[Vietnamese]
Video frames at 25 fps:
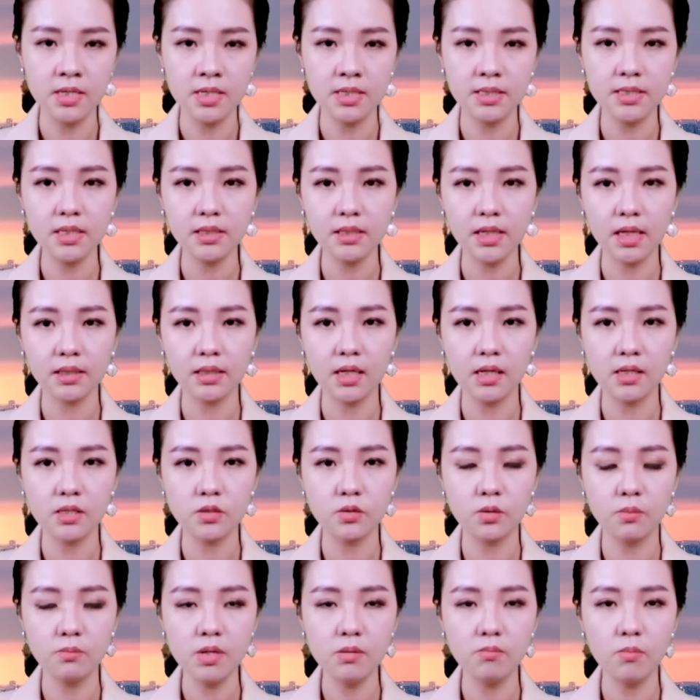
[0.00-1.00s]
Riêng tại tầng
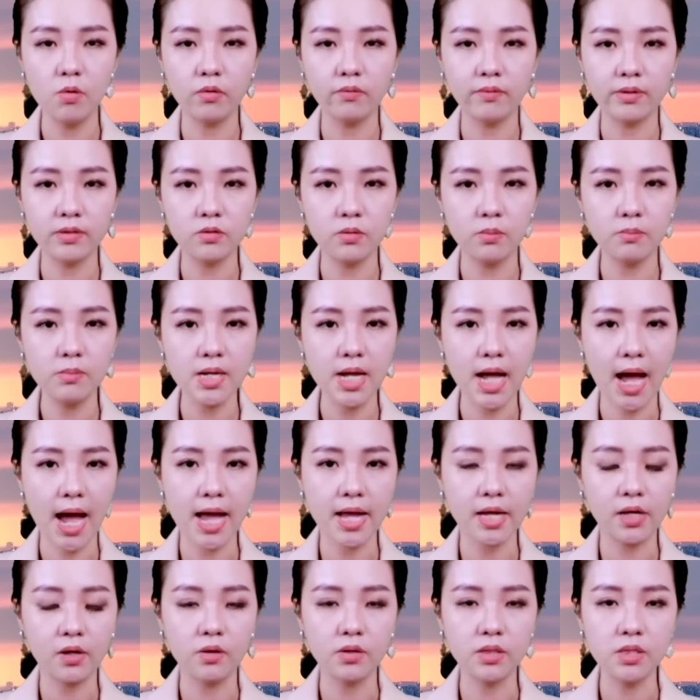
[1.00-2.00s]
số mười một và số mười
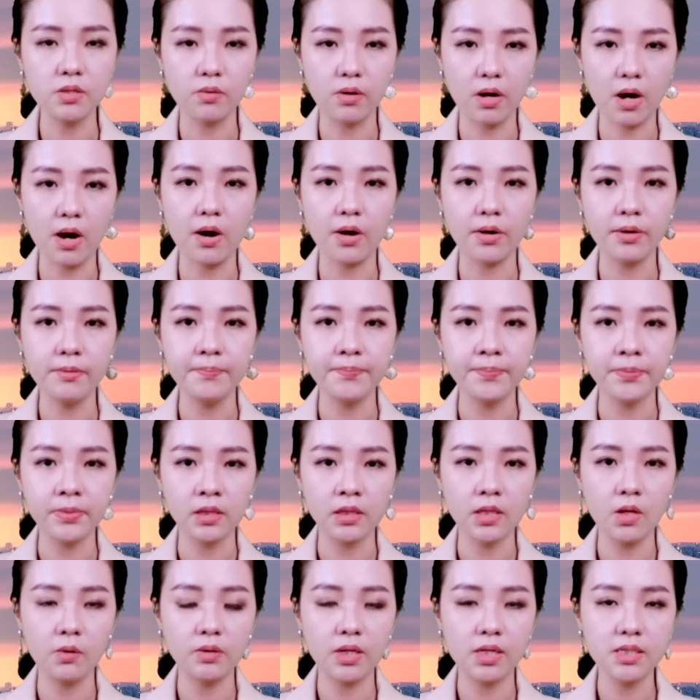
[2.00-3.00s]
hai có nhiều khói.
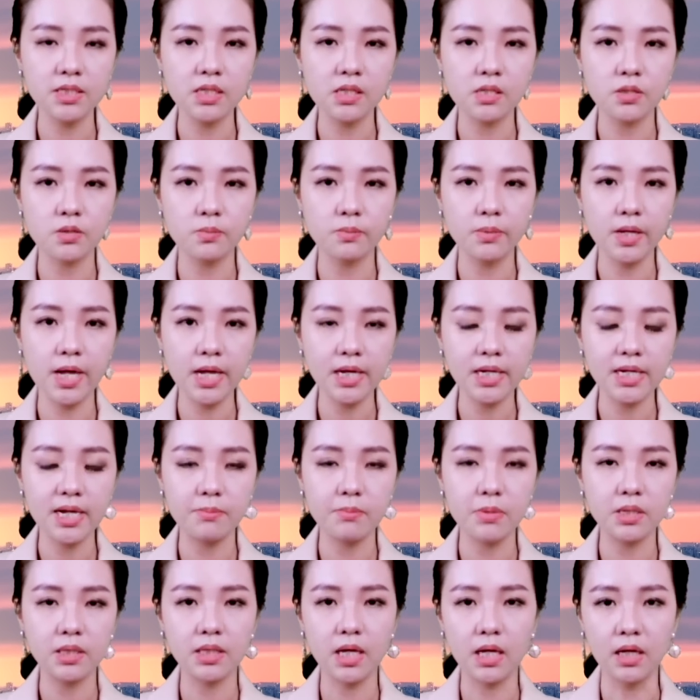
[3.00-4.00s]
Tàu đã sử dụng hết
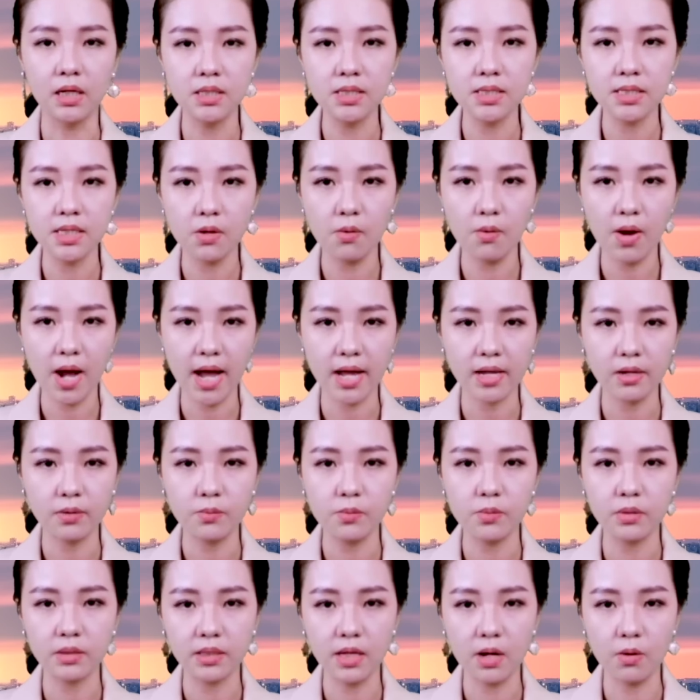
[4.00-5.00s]
năm mươi tấn xê o hai
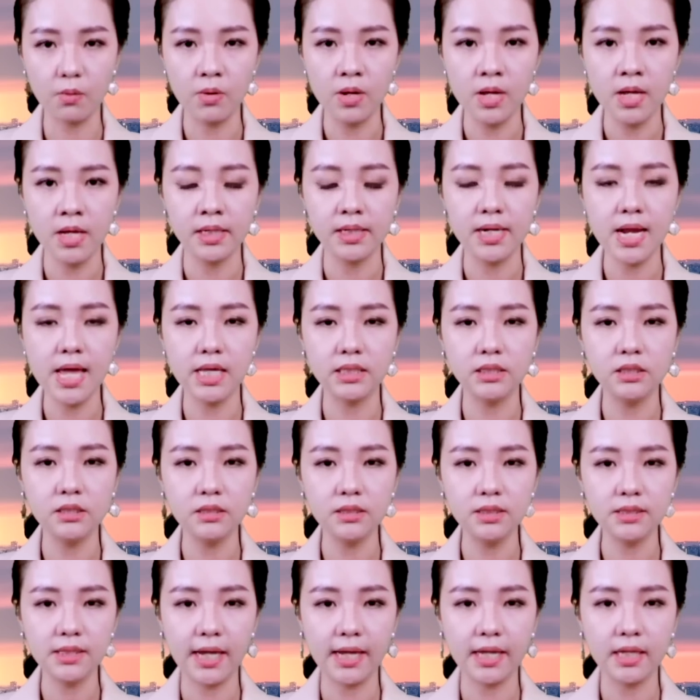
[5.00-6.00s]
của tàu để chữa
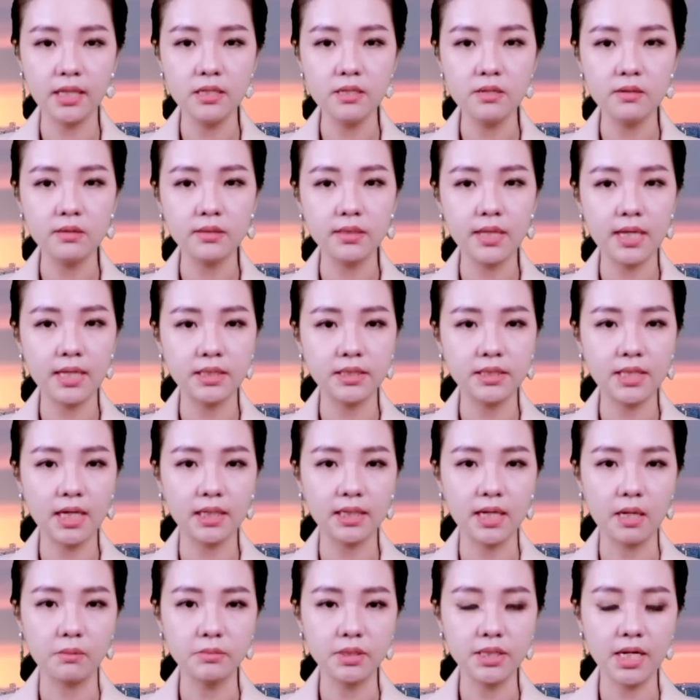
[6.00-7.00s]
cháy nhưng tình
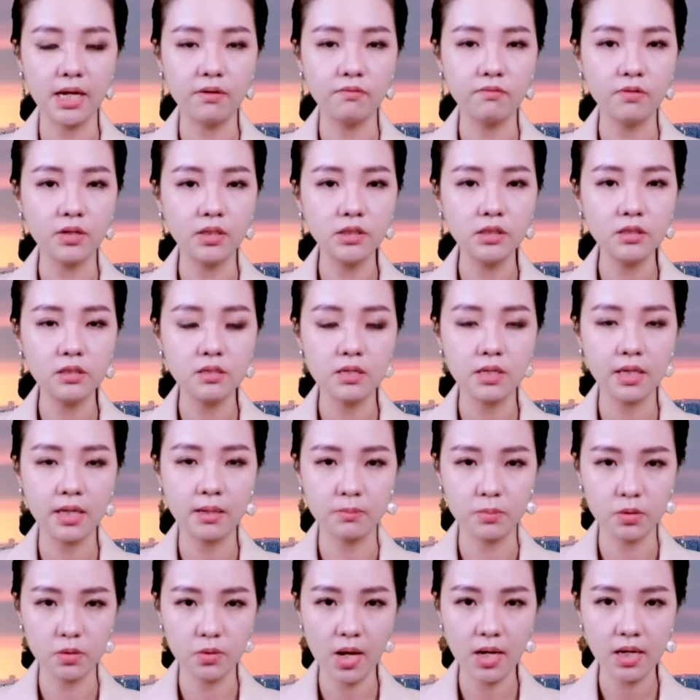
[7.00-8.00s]
trạng đám cháy vẫn chưa được
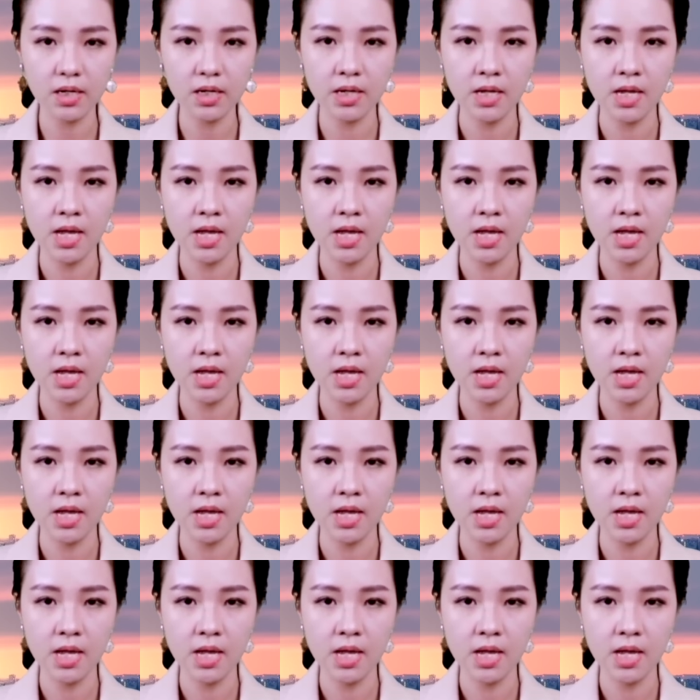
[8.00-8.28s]
kiểm soát.